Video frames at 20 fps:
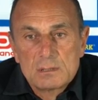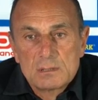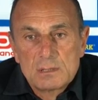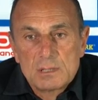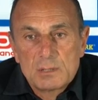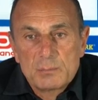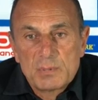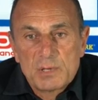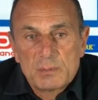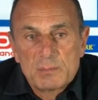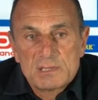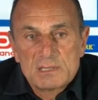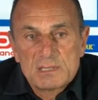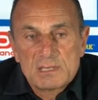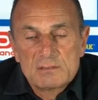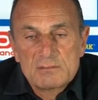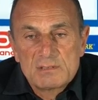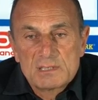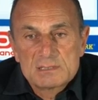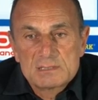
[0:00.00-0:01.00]
et, et permettre à
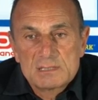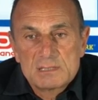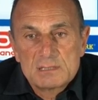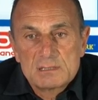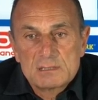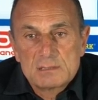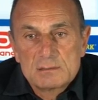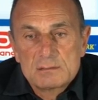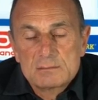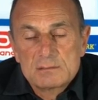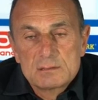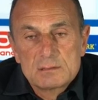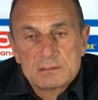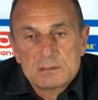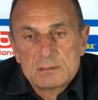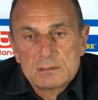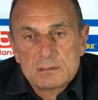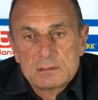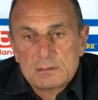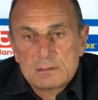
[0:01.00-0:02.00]
l'adversaire
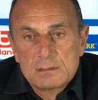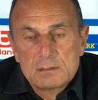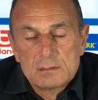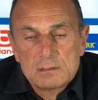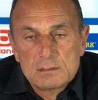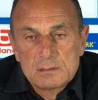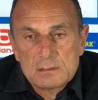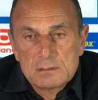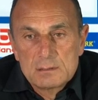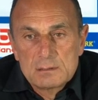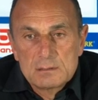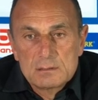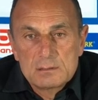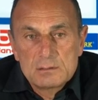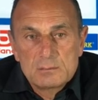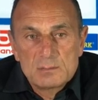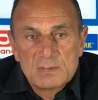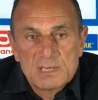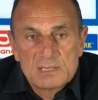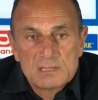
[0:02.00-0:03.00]

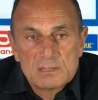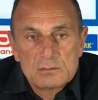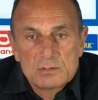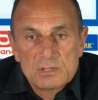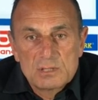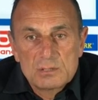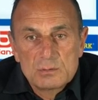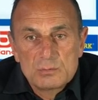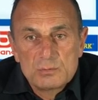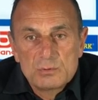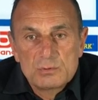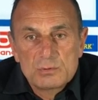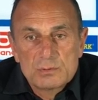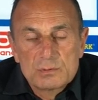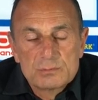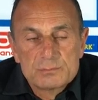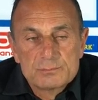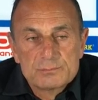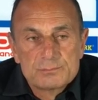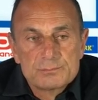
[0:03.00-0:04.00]
de marquer autant de buts
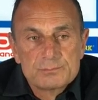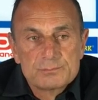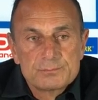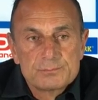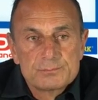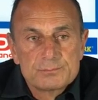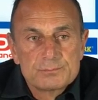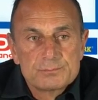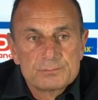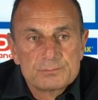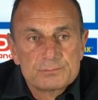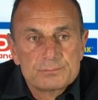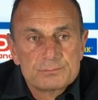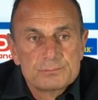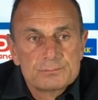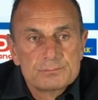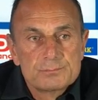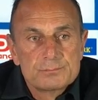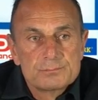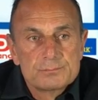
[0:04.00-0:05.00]

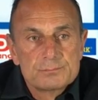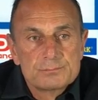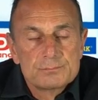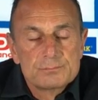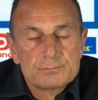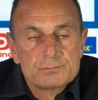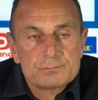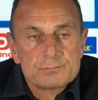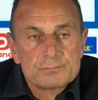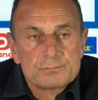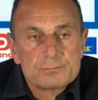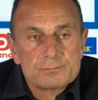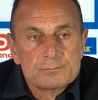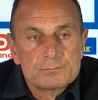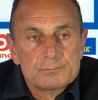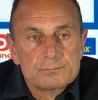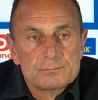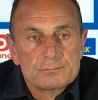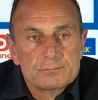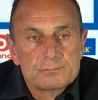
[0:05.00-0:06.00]
ça concerne toute
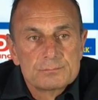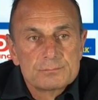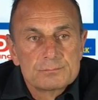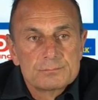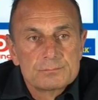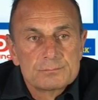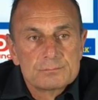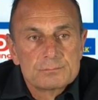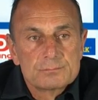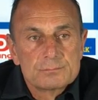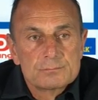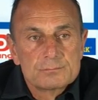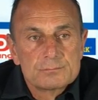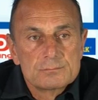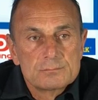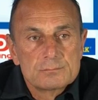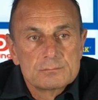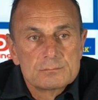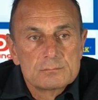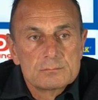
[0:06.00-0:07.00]
l'équipe, pas seulement les
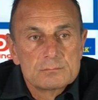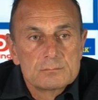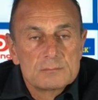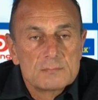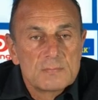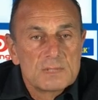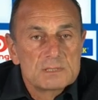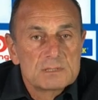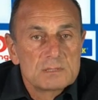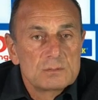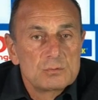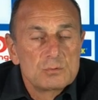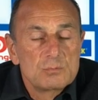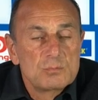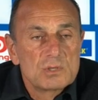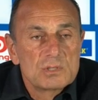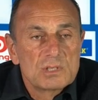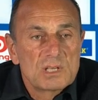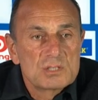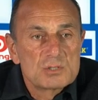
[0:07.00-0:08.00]
défenseurs. C'est tout le
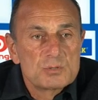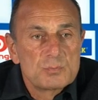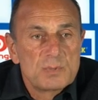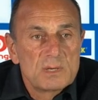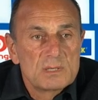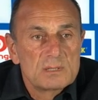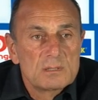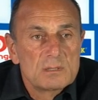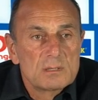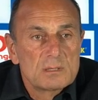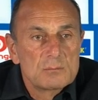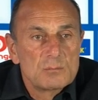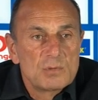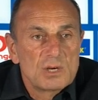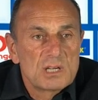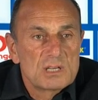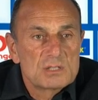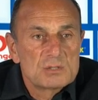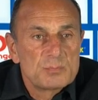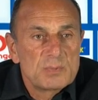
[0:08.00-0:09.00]
monde. Quand je parle moi,
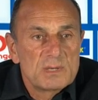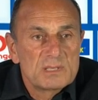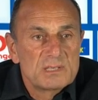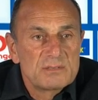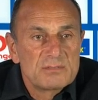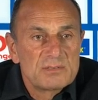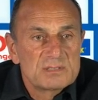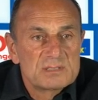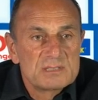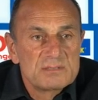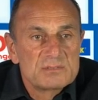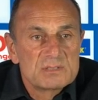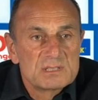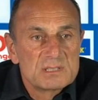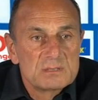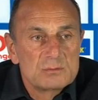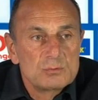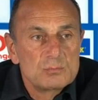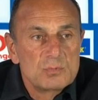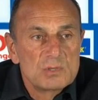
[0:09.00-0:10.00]
quand je parle défensif,
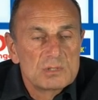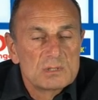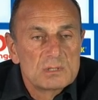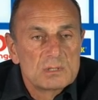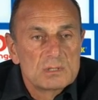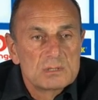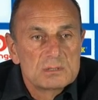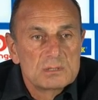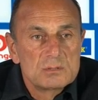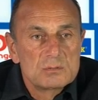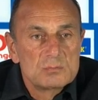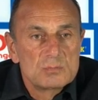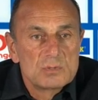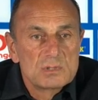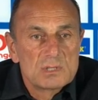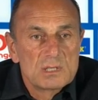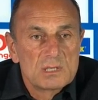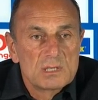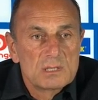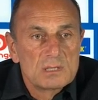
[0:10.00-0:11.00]
c'est tout le monde. C'est tout le
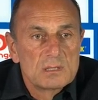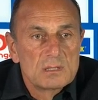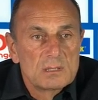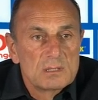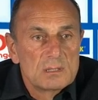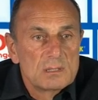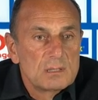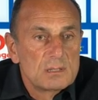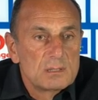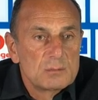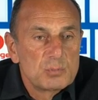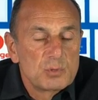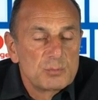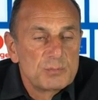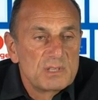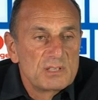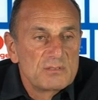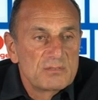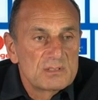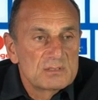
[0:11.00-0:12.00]
monde qui est
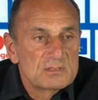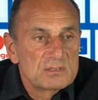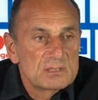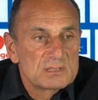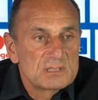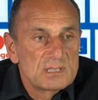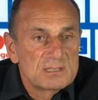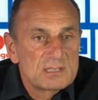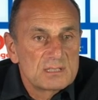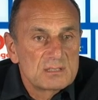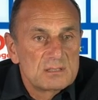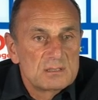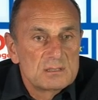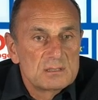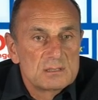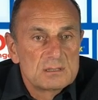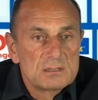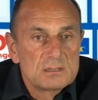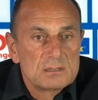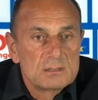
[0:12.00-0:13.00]
premier défenseur, c'est l'attaquant
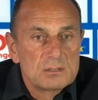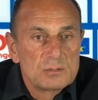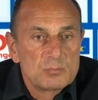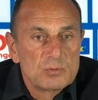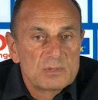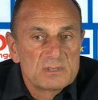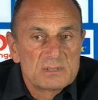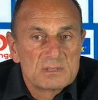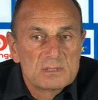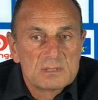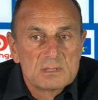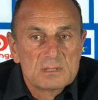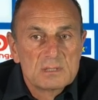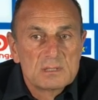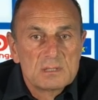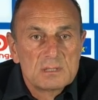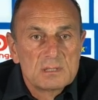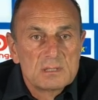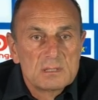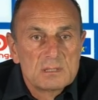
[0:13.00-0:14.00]
hein, de pointe. Hein.
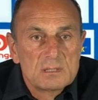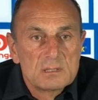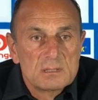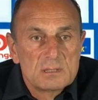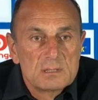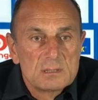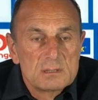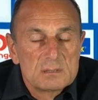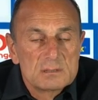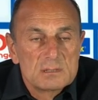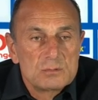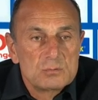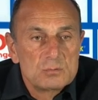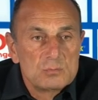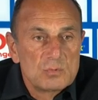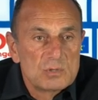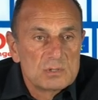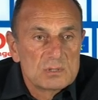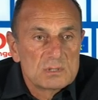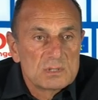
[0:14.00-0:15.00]
C'est tout le
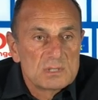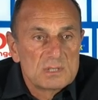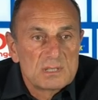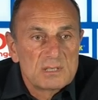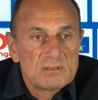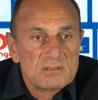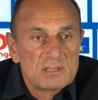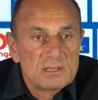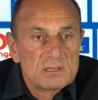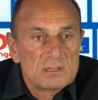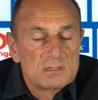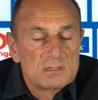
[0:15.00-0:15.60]
monde qui travaille.